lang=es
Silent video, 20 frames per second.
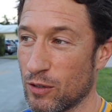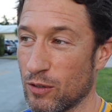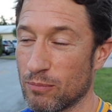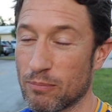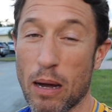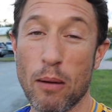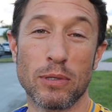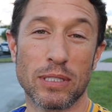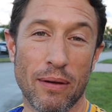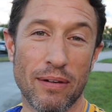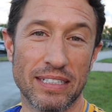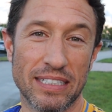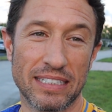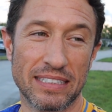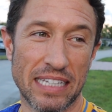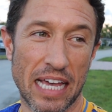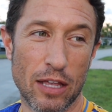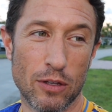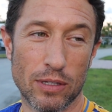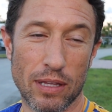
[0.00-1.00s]
¿no? Vamos a ver si
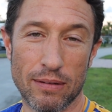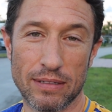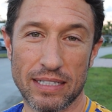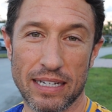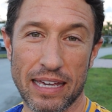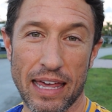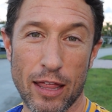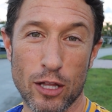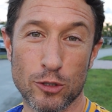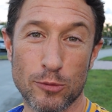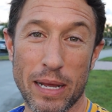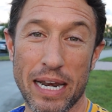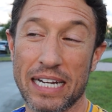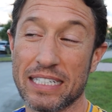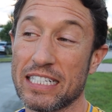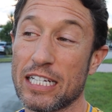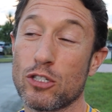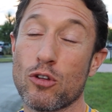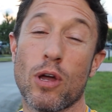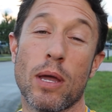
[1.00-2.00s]
este año también se queda a dos
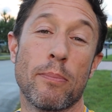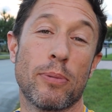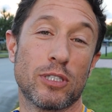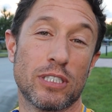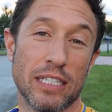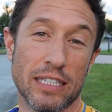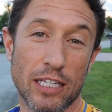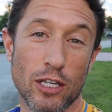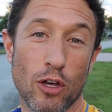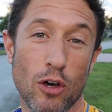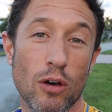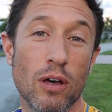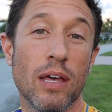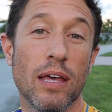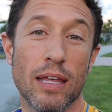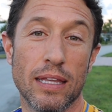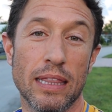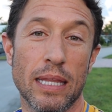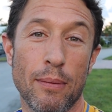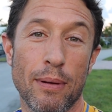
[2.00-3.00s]
velas y eso que Pochettino
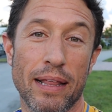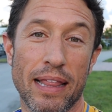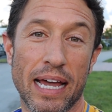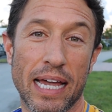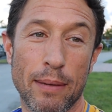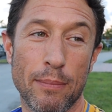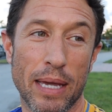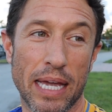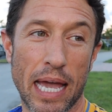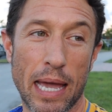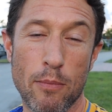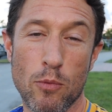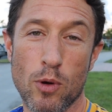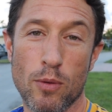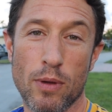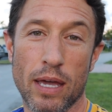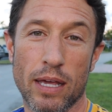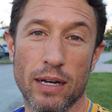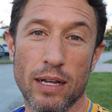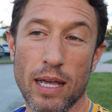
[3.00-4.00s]
de verdad que me cae
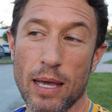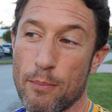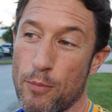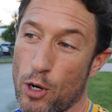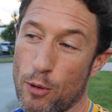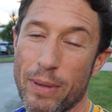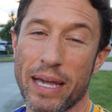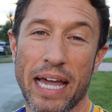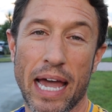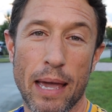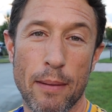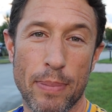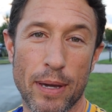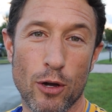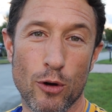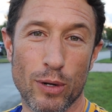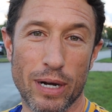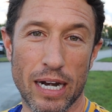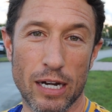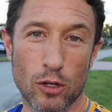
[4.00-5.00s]
muy bien, pero me cae
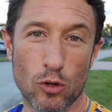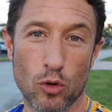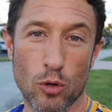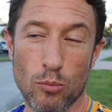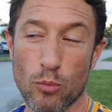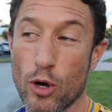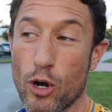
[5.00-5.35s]
peor el club.